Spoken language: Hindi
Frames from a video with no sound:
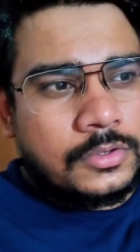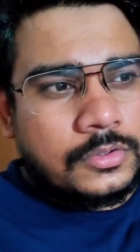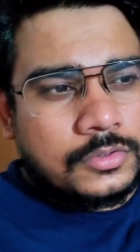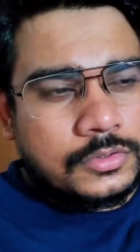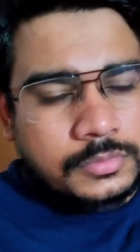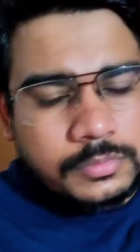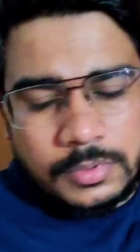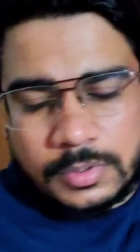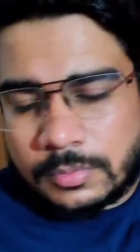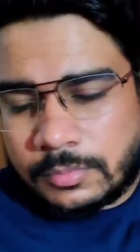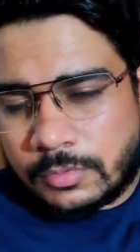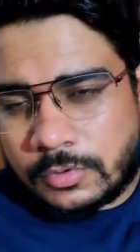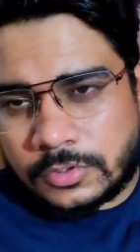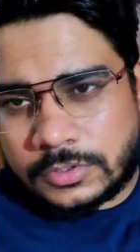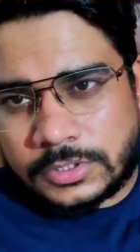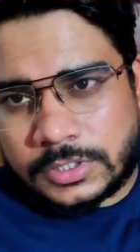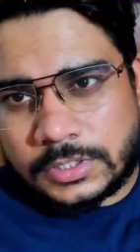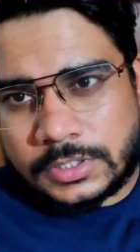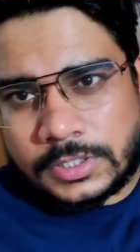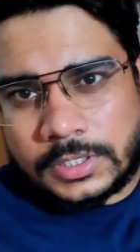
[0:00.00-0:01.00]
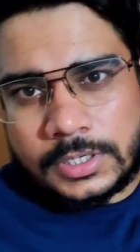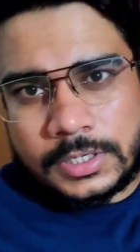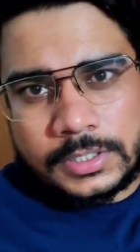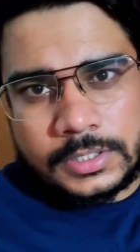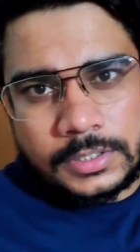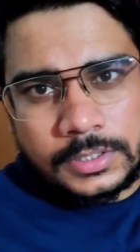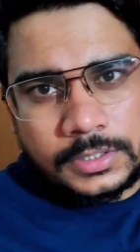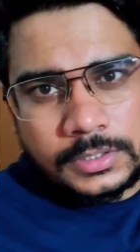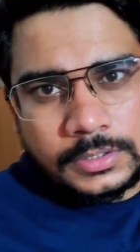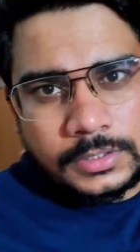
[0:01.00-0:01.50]
उसमें बहुत ज़्यादा
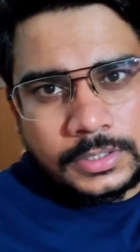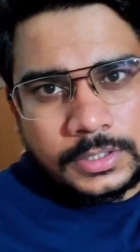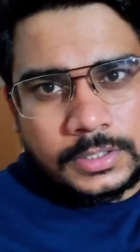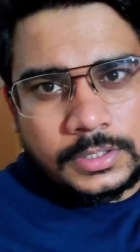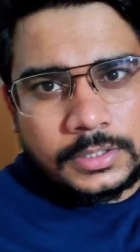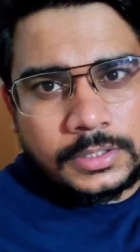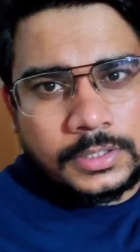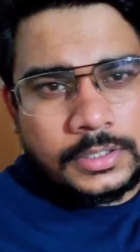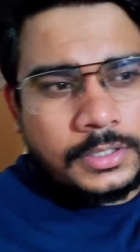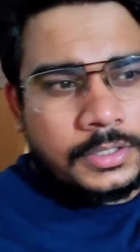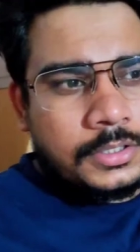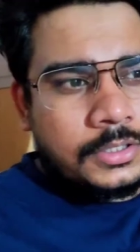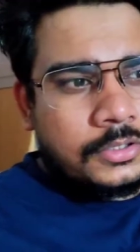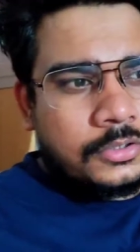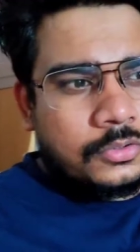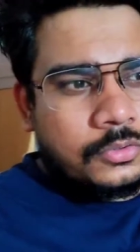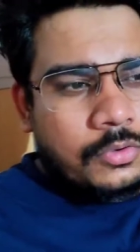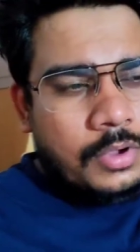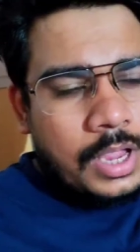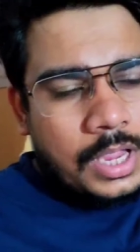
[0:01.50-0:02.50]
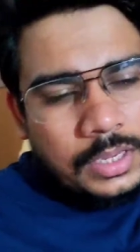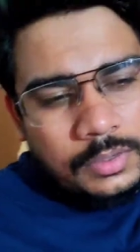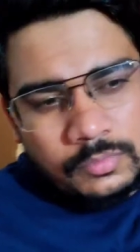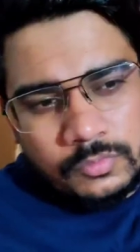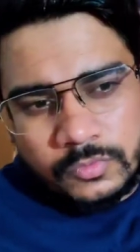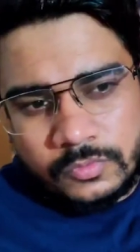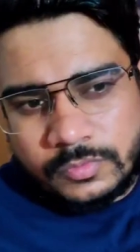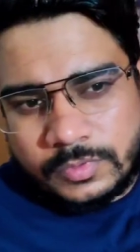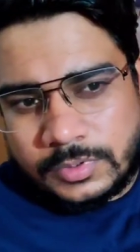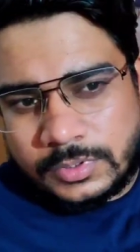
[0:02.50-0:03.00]
नाटक रहता है तो आई
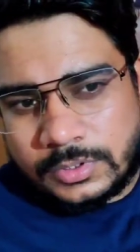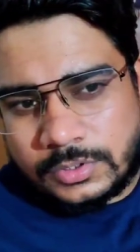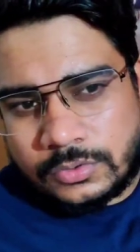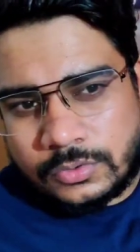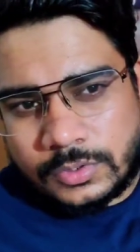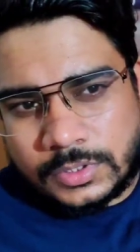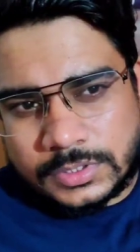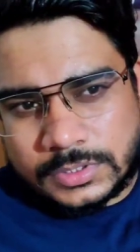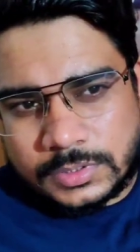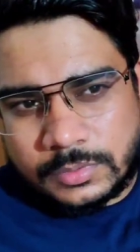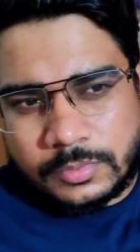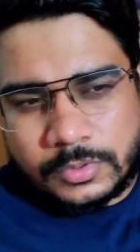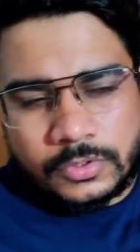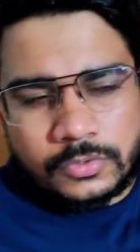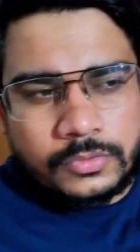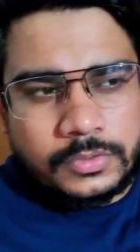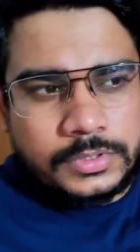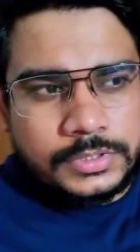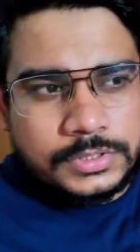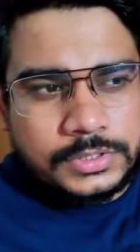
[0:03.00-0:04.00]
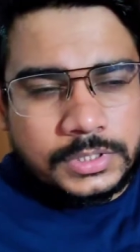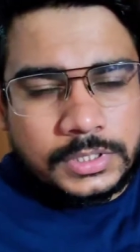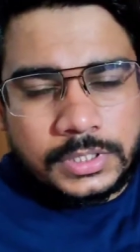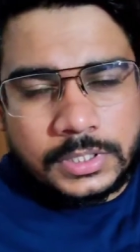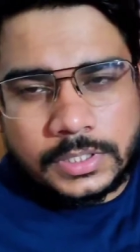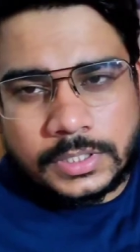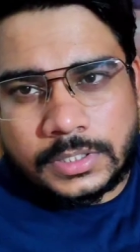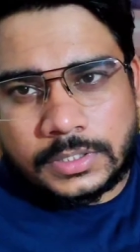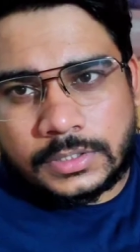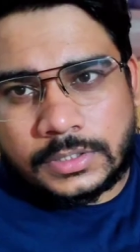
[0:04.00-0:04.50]
मूवी थोड़ा सा मेरे को इजी
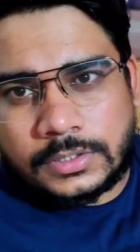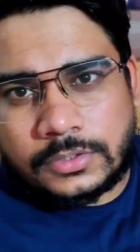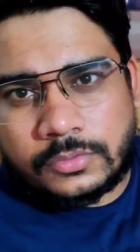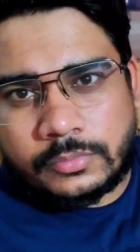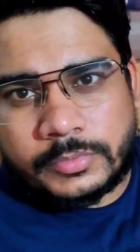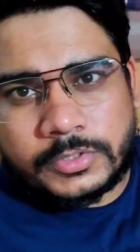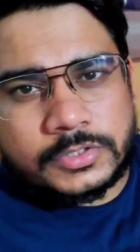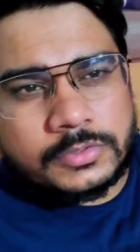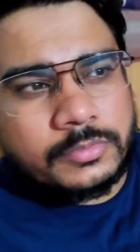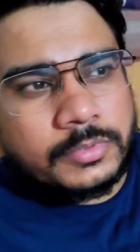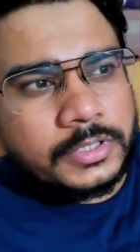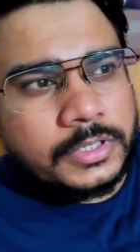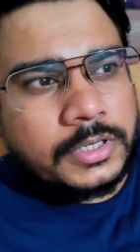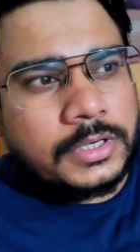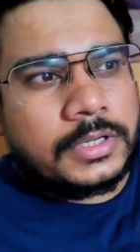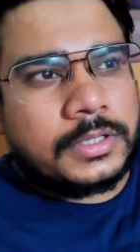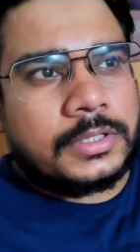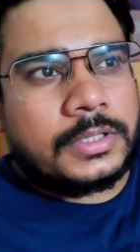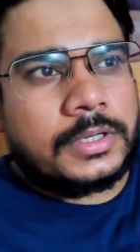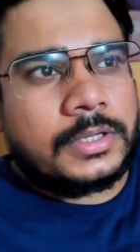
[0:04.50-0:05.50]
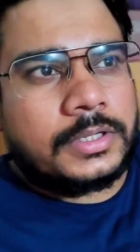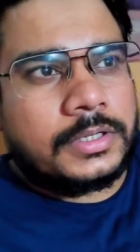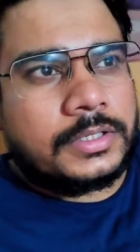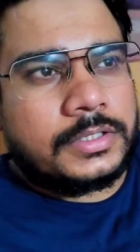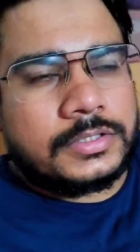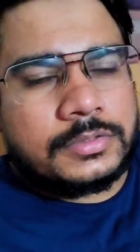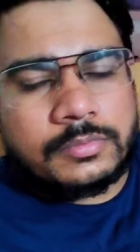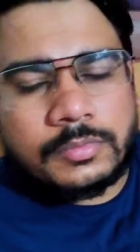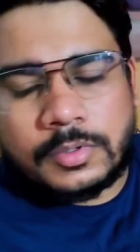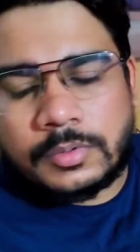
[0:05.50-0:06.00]
लग रहा था तो मैं इसमें कर रहा था लेकिन
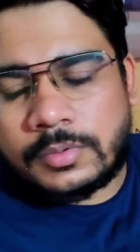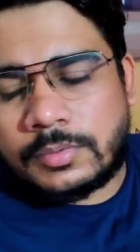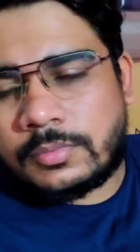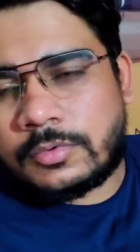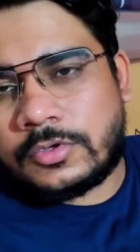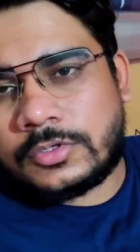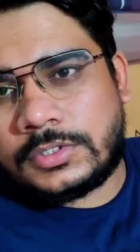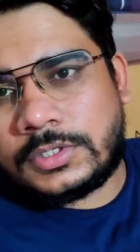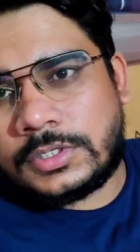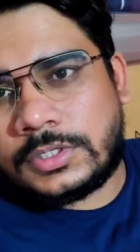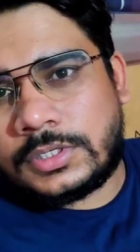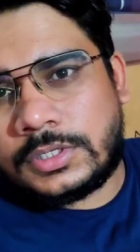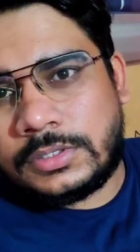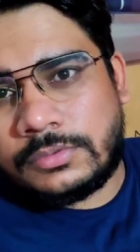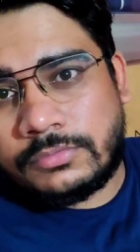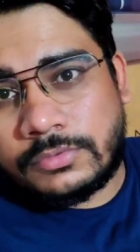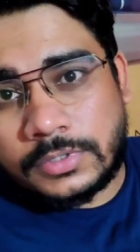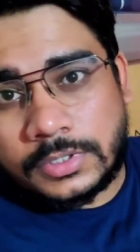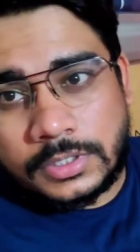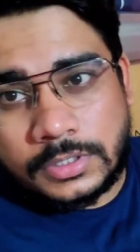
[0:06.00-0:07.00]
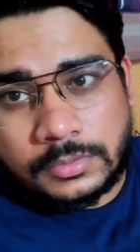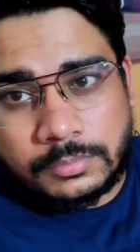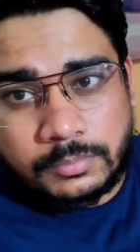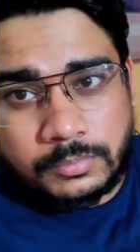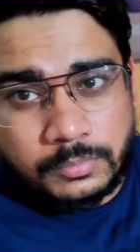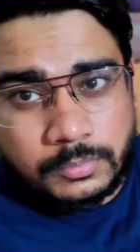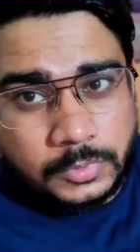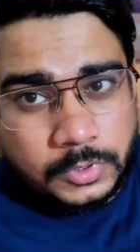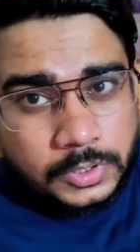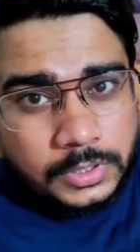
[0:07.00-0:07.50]
इसमें भी बहुत ज़्यादा डिफ़िकल्ट
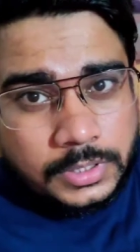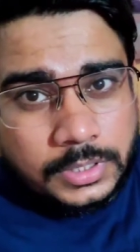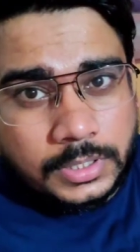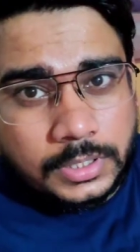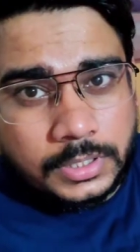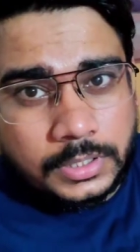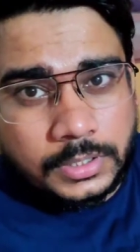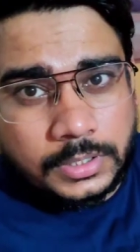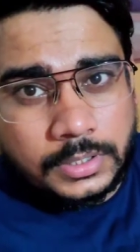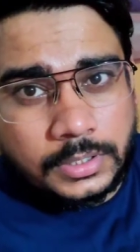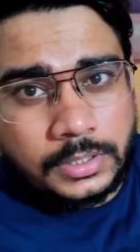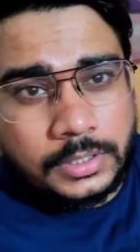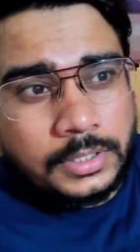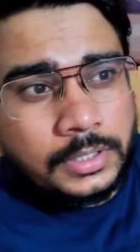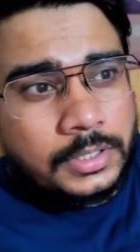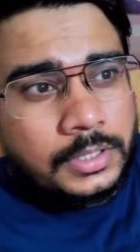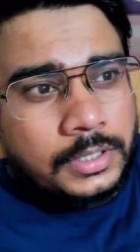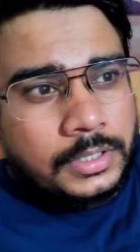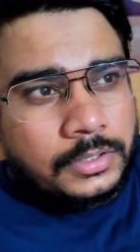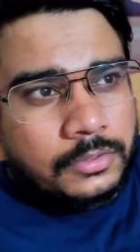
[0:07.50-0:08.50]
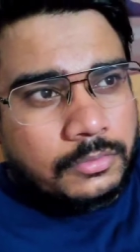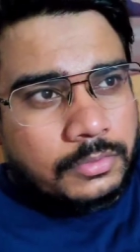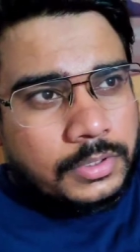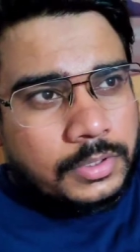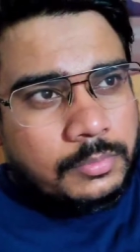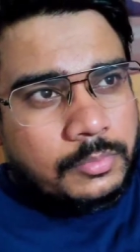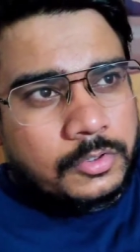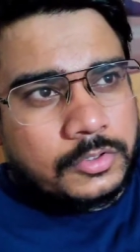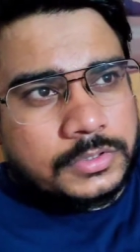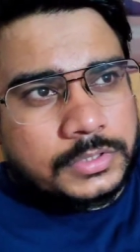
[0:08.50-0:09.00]
पड़ रहा है
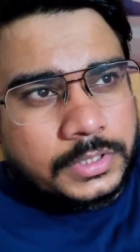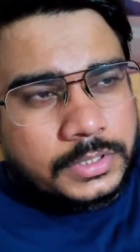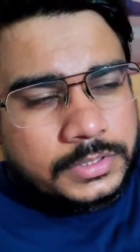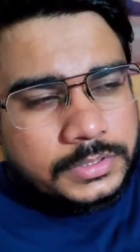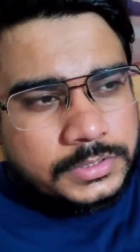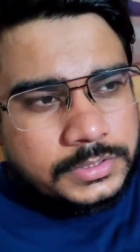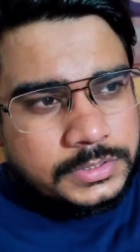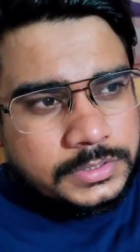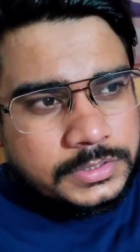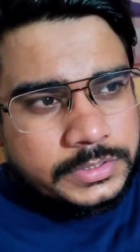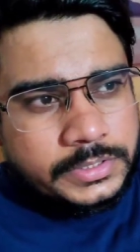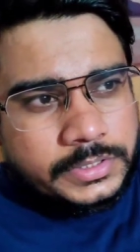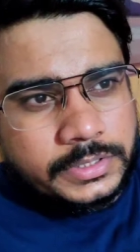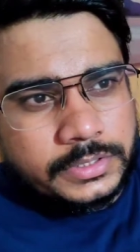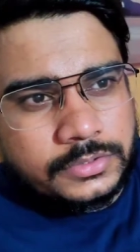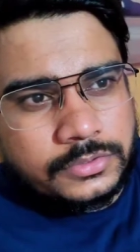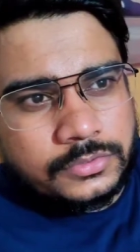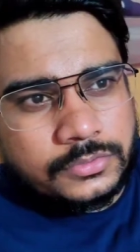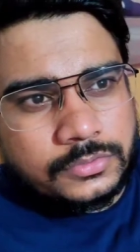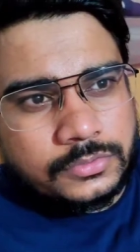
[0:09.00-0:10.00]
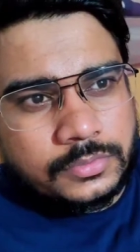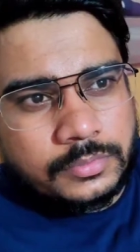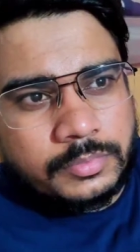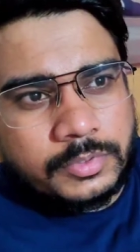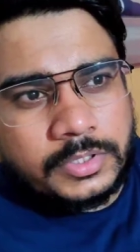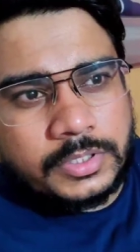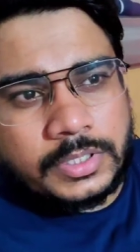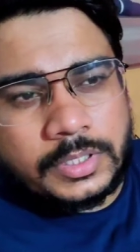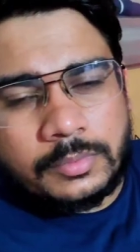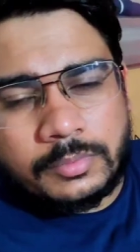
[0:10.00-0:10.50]
क्योंकि बहुत सारी चीज़ें हैं जो
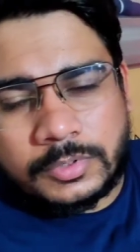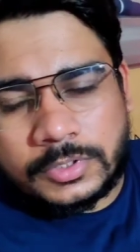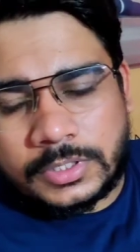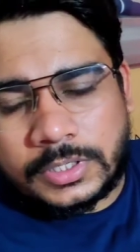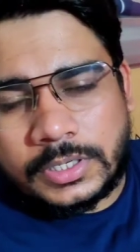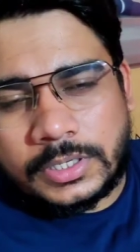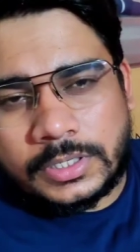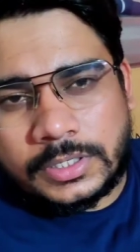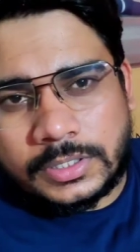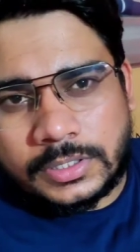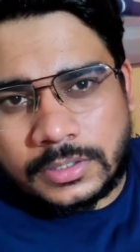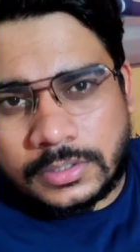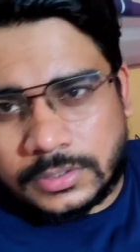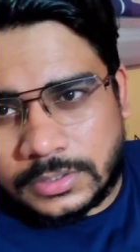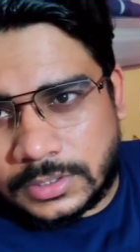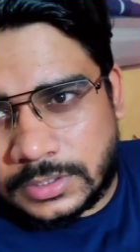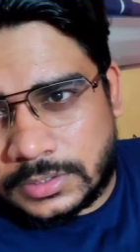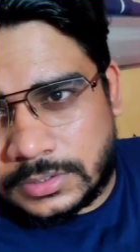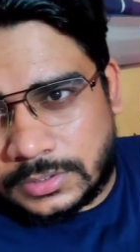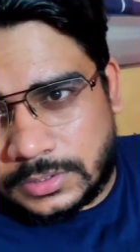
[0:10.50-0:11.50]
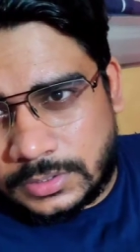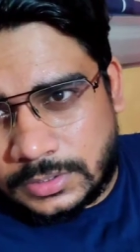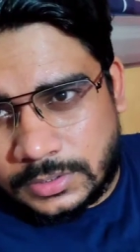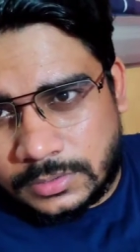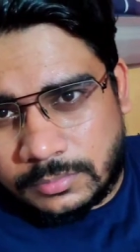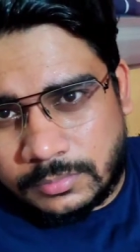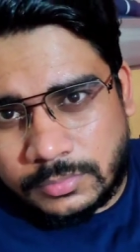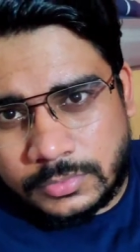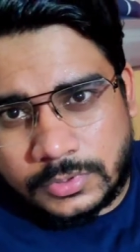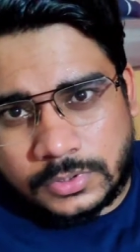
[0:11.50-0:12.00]
अभी नहीं पता लेकिन करते करते
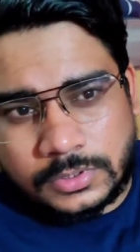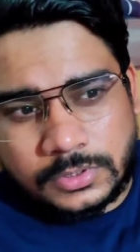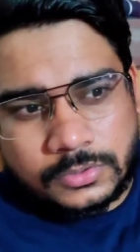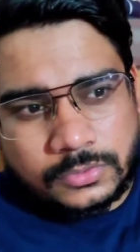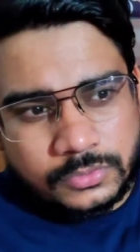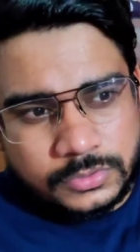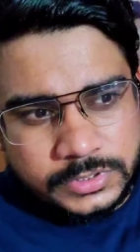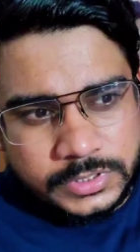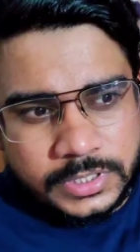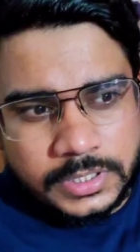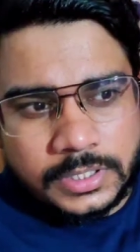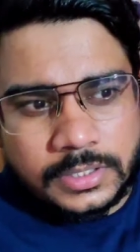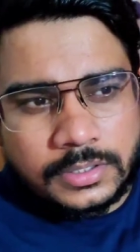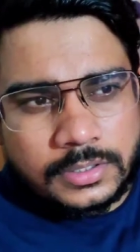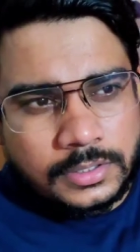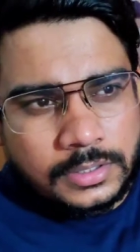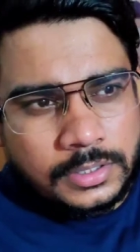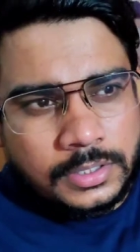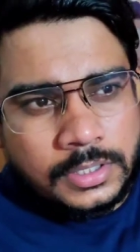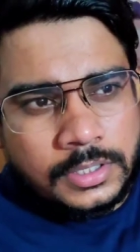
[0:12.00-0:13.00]
अब हो जाएगा